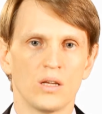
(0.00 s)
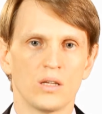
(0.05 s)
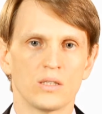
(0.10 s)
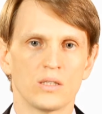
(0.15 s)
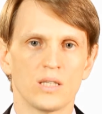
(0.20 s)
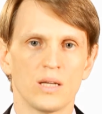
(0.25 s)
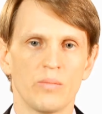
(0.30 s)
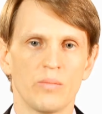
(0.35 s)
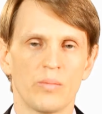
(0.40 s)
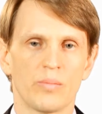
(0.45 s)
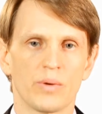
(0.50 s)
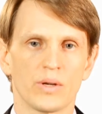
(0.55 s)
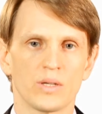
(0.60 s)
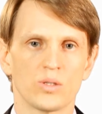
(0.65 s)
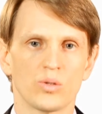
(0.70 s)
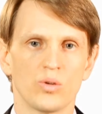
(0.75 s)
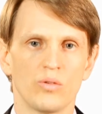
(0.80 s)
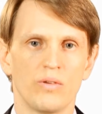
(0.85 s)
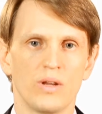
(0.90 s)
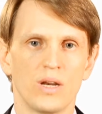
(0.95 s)
самый
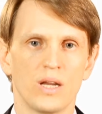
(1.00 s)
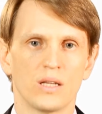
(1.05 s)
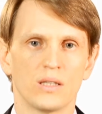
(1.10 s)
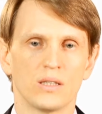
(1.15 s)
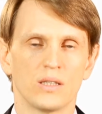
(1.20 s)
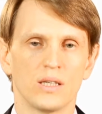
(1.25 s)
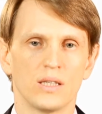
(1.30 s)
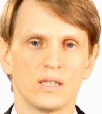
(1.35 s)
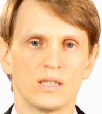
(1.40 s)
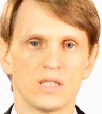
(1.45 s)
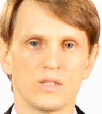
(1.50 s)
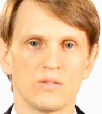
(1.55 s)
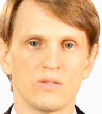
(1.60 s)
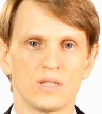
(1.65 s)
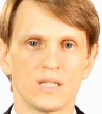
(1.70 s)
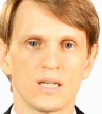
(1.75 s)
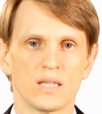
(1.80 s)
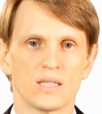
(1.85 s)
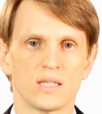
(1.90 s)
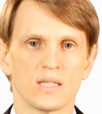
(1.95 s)
простой вариант – это
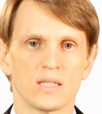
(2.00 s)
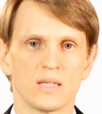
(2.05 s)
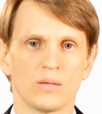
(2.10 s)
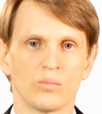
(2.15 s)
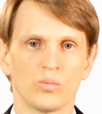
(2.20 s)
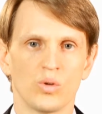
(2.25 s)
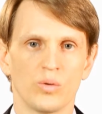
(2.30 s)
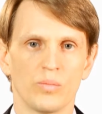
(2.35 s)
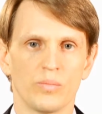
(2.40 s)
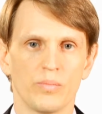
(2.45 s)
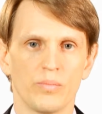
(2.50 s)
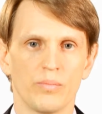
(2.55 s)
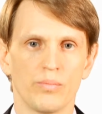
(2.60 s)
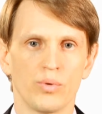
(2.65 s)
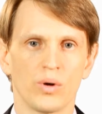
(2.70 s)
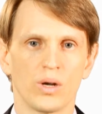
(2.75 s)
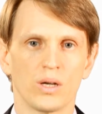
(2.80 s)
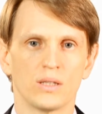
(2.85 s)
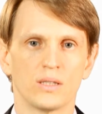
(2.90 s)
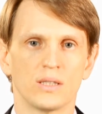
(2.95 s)
связаться со мной
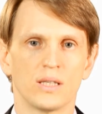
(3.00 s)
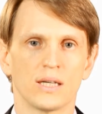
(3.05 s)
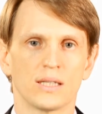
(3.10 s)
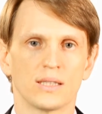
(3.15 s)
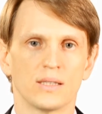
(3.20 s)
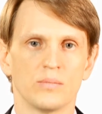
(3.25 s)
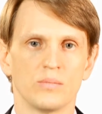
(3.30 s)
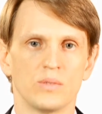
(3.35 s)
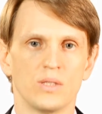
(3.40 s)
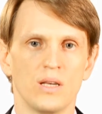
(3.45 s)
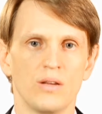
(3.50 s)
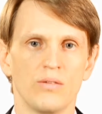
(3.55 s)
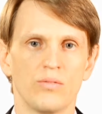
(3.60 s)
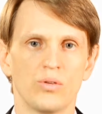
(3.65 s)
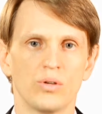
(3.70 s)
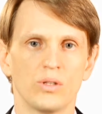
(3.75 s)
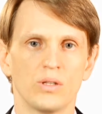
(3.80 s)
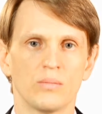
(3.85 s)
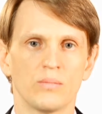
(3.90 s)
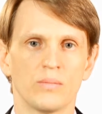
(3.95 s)
по контактным
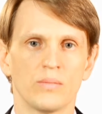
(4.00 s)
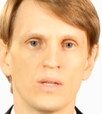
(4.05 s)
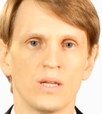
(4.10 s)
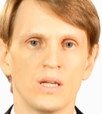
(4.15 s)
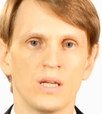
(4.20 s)
телефонам,